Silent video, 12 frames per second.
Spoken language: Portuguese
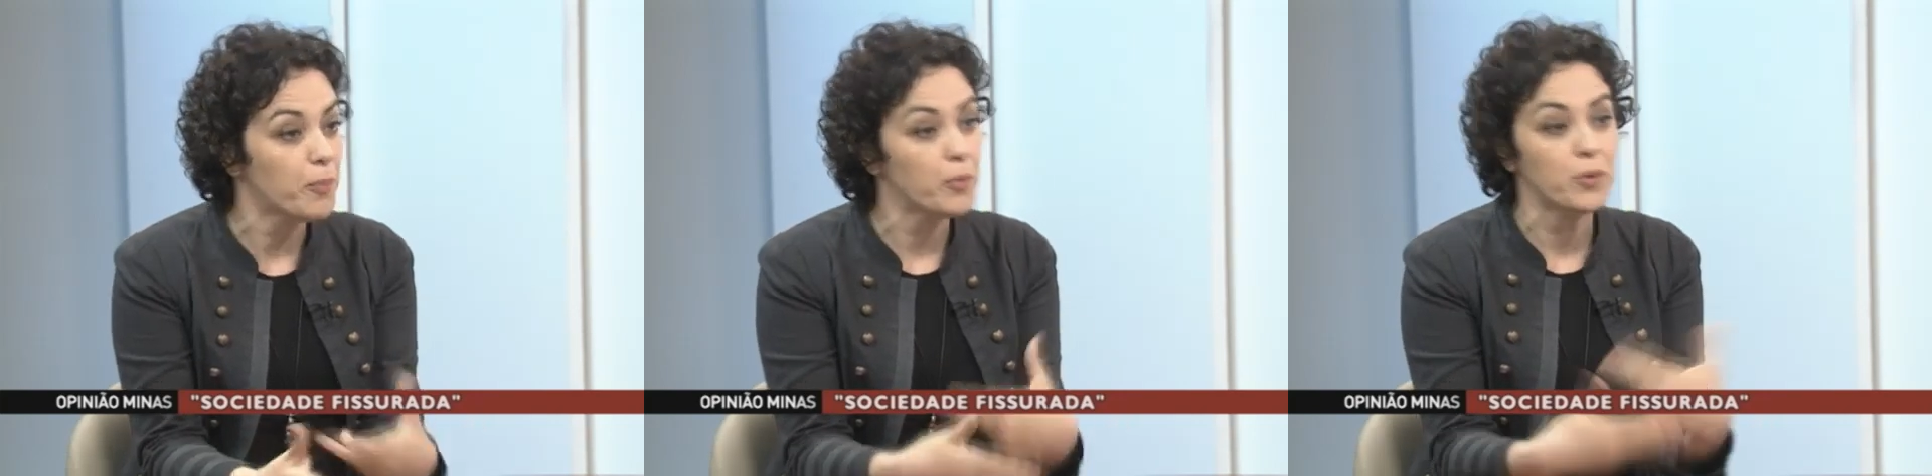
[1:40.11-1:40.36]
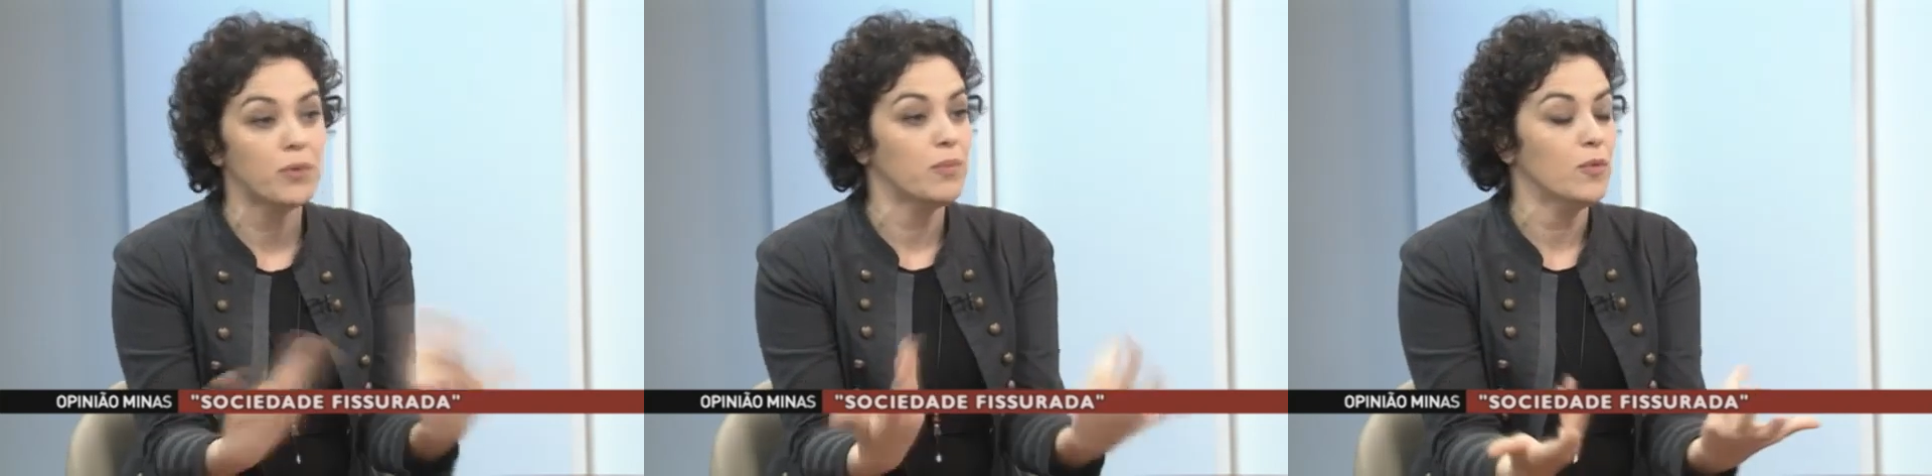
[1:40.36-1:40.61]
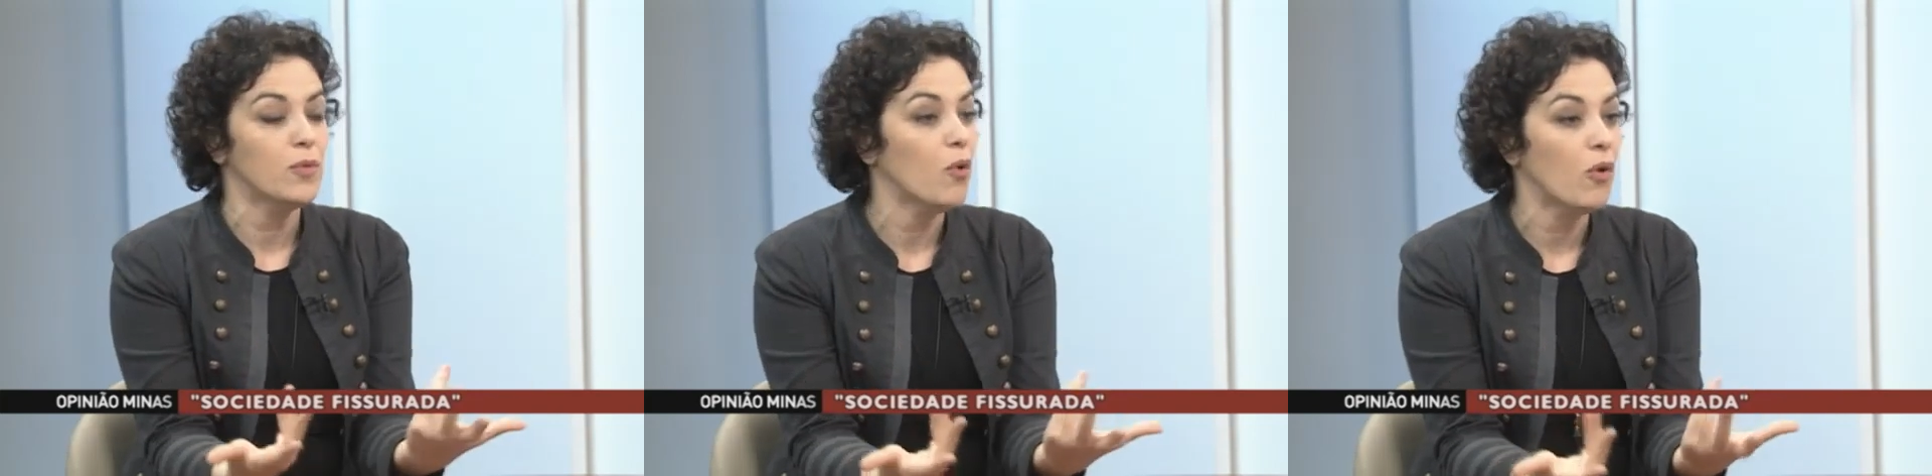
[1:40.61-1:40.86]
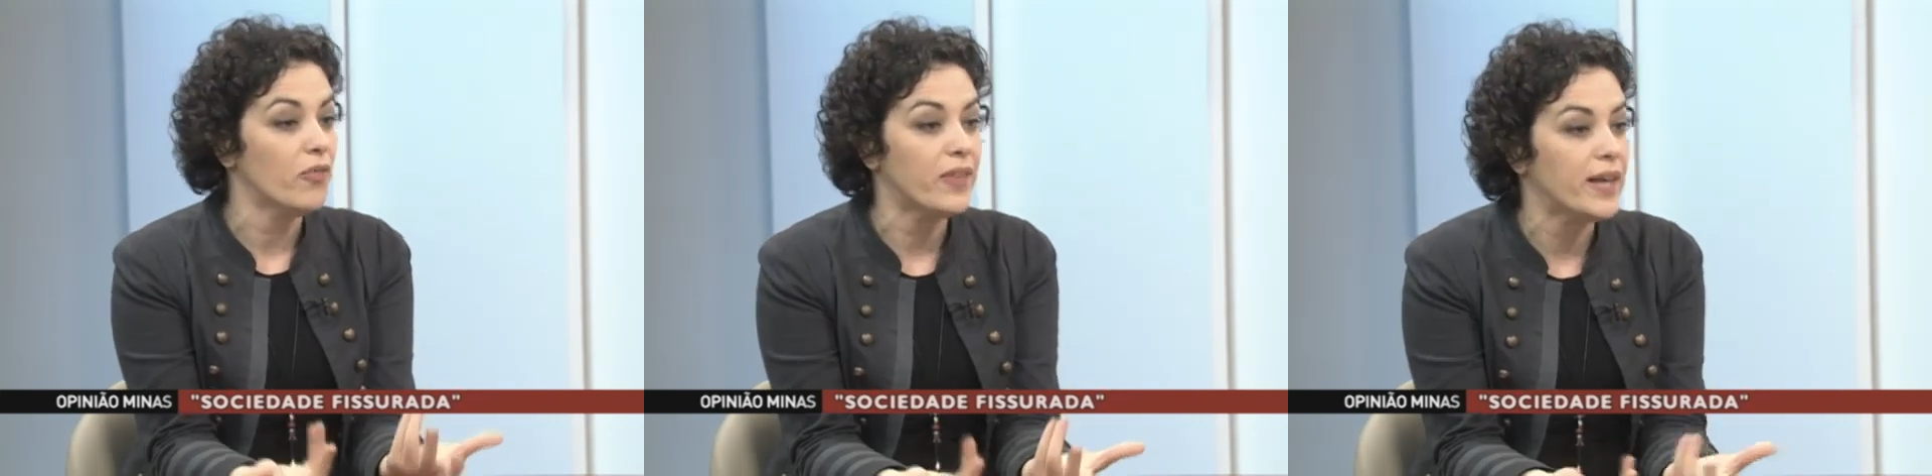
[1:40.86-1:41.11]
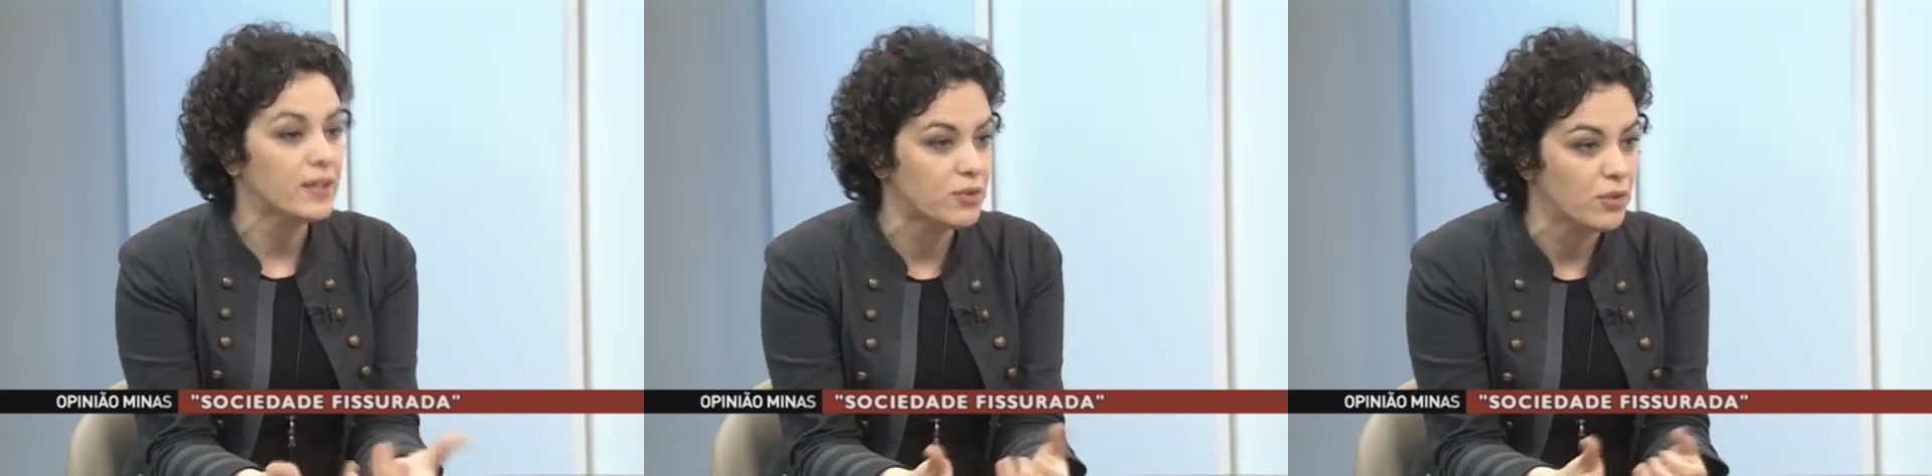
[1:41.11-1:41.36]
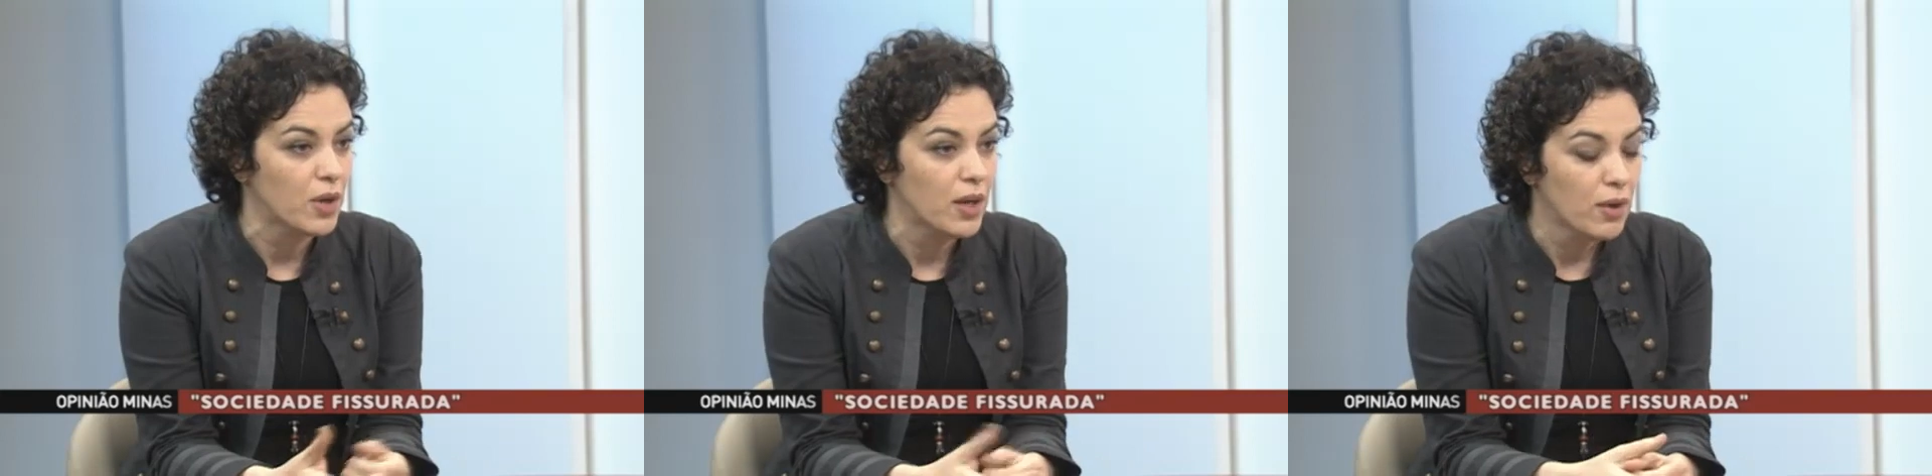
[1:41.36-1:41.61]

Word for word: por um contexto.